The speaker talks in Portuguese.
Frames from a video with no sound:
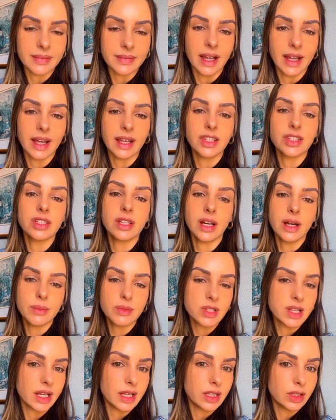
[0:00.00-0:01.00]
Né?
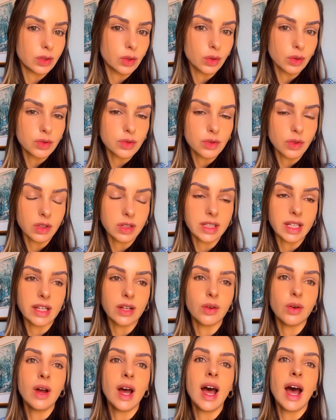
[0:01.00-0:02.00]
Estamos aqui todos no
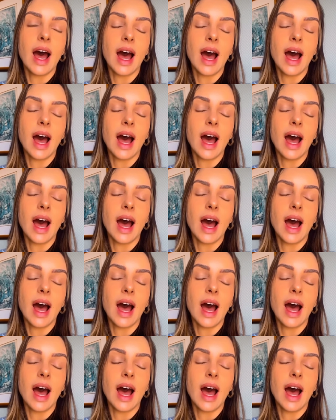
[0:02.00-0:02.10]
hotel.